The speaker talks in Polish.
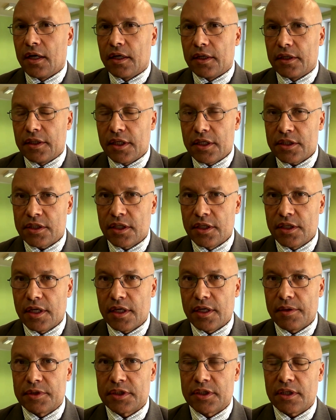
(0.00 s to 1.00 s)
Jeszcze
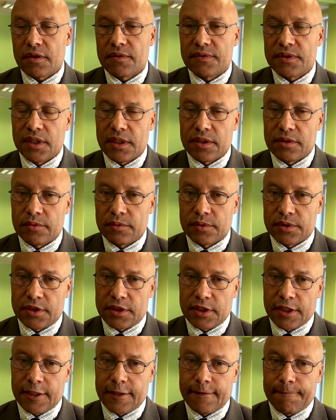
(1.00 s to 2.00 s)
nie, z tego względu,
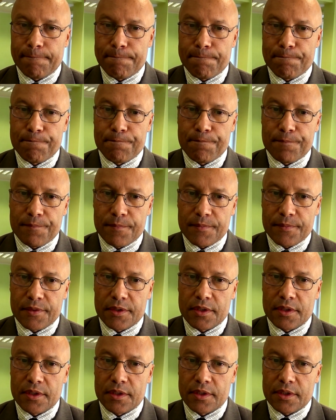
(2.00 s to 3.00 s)
że
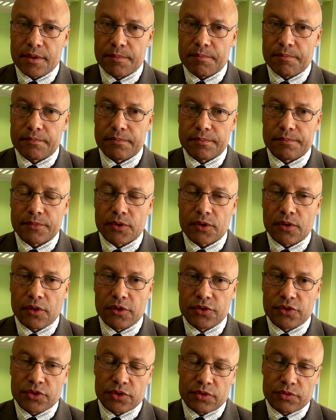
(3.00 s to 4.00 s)
mm,
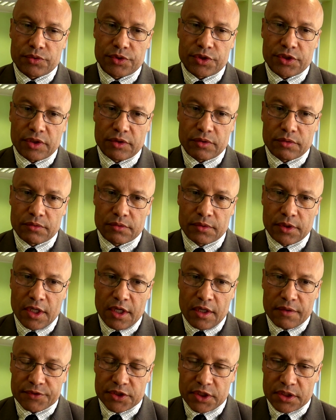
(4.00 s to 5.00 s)
kończą się
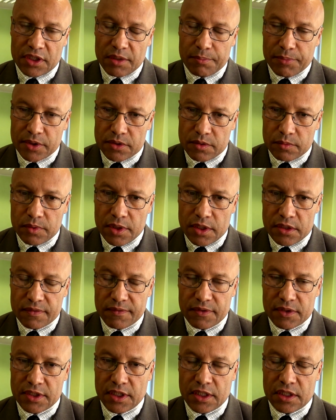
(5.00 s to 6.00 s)
wszystkie procedury
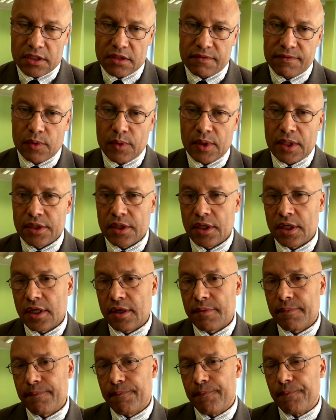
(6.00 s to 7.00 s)
związane z
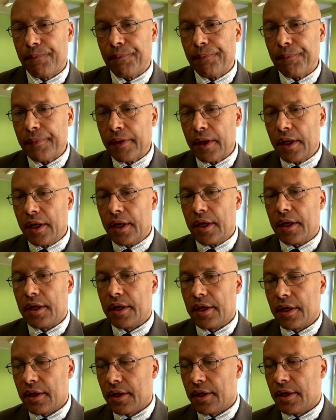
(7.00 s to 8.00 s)
wyłanieniem
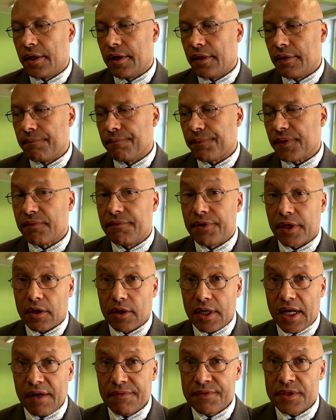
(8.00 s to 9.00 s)
e,
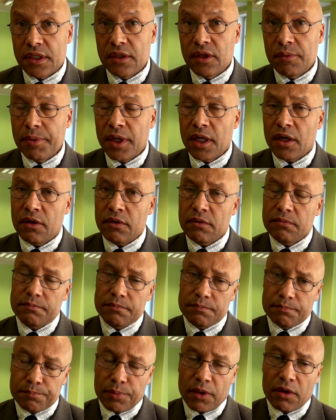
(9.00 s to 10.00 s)
wykonawcy i dopiero
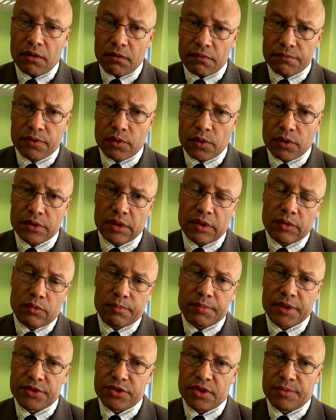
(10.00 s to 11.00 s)
po wyłonieniu
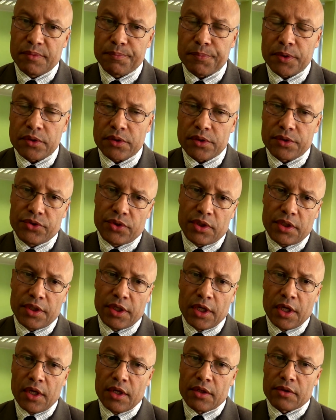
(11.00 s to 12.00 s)
będziemy podchodzili
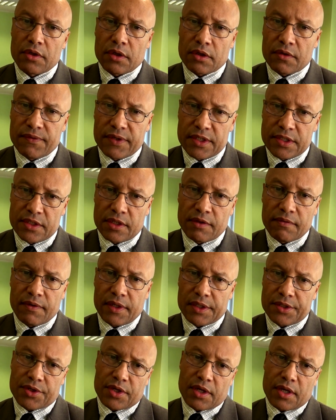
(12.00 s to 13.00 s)
do kwestii
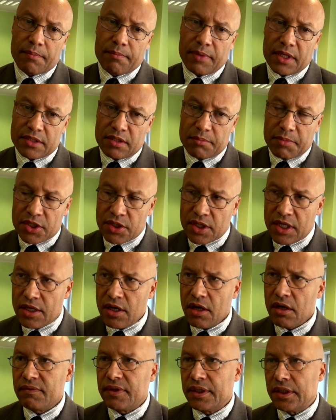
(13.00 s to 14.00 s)
właśnie bazy
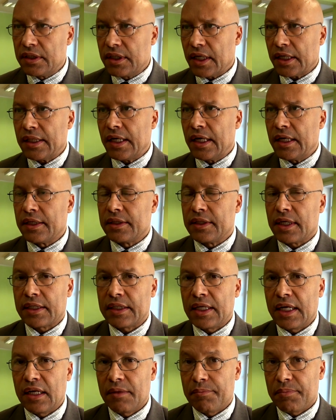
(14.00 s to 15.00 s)
mieszkaniowej i tak dalej, i tak
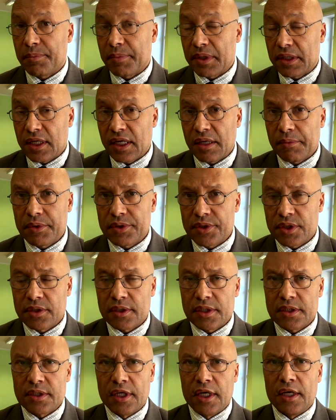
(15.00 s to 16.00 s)
dalej. Pamiętajmy, że to
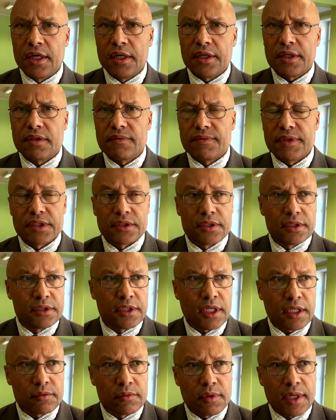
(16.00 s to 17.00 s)
jest
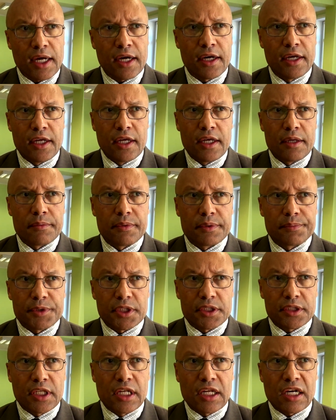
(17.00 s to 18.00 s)
inwestycja, która y,
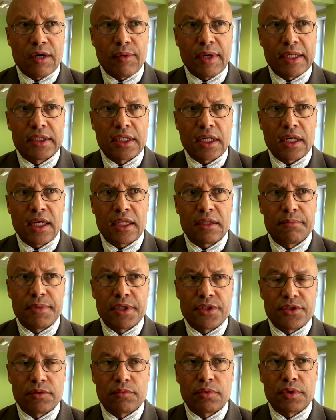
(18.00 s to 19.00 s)
przez kilka ładnych lat
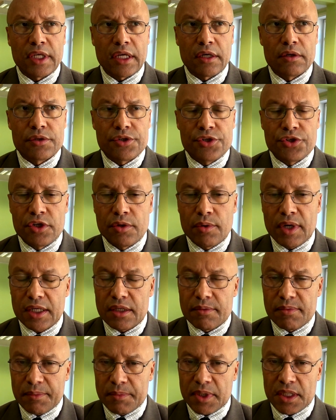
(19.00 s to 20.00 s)
będzie tutaj gościła
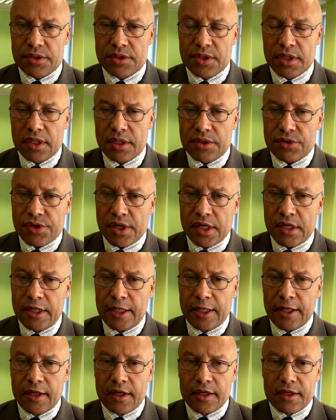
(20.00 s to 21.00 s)
i mam nadzieję, że
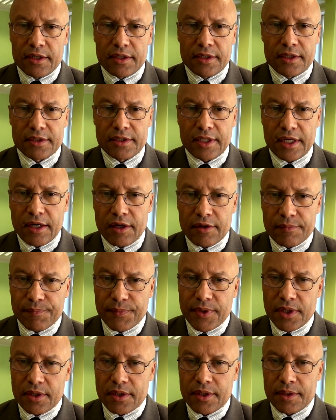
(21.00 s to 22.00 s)
y, te
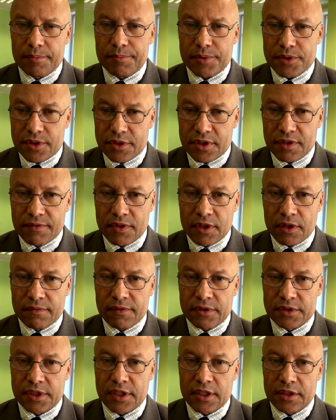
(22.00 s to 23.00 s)
y, pozytywne
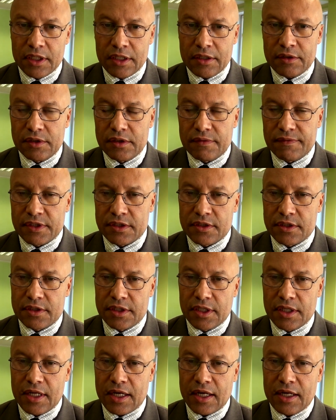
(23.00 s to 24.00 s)
owoce nie tylko
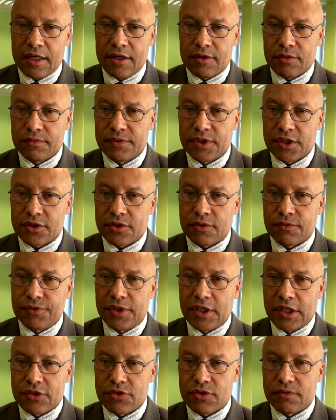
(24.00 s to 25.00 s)
inwestycyjne, ale również to
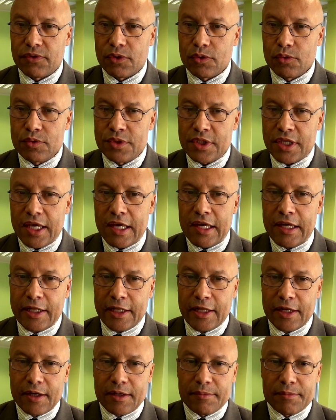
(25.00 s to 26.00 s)
finansowo-ludzkie
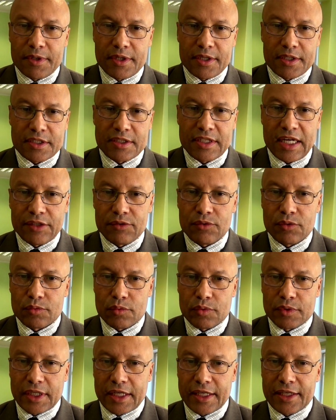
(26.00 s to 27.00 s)
znajdą
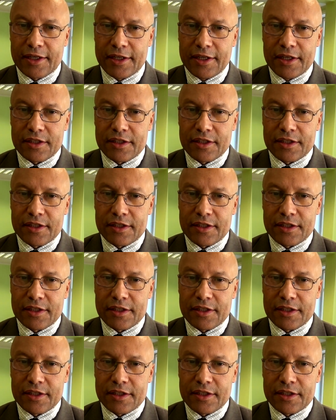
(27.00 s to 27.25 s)
tutaj